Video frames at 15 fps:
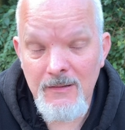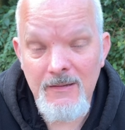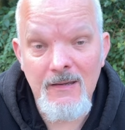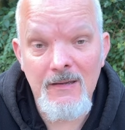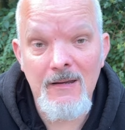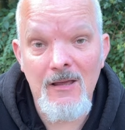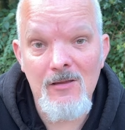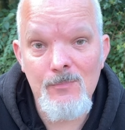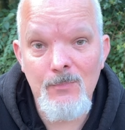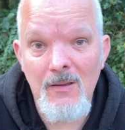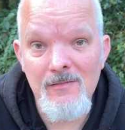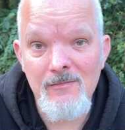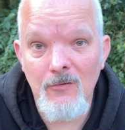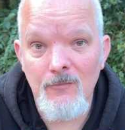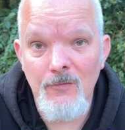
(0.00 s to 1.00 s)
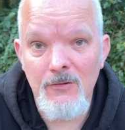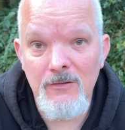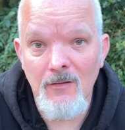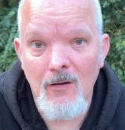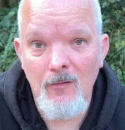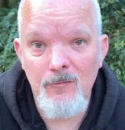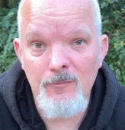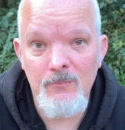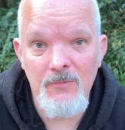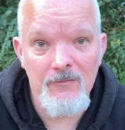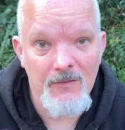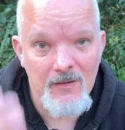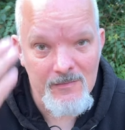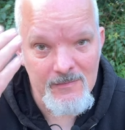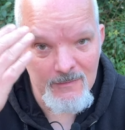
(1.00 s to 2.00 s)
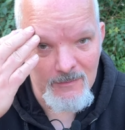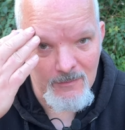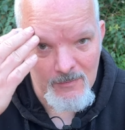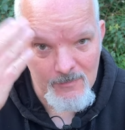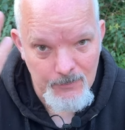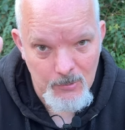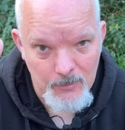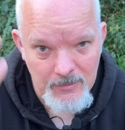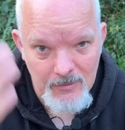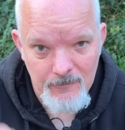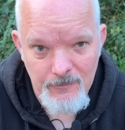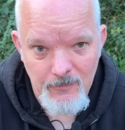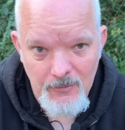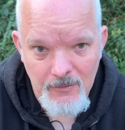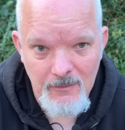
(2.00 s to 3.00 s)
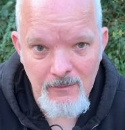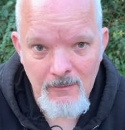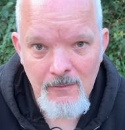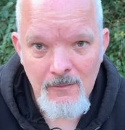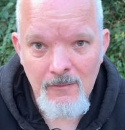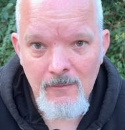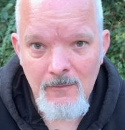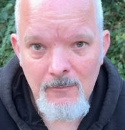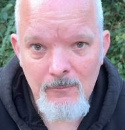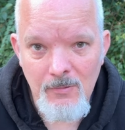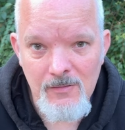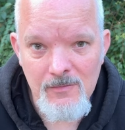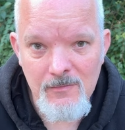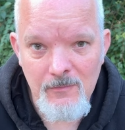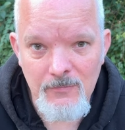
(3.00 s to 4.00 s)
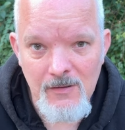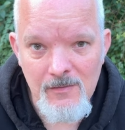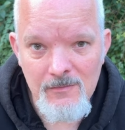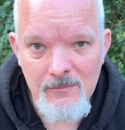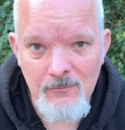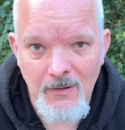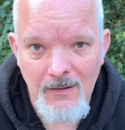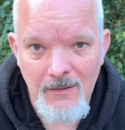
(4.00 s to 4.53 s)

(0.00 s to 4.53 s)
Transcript: Kinnings, passt auf euch auf. Mir war es ein inneres Blümchen pflücken. Bis zum nächsten Mal.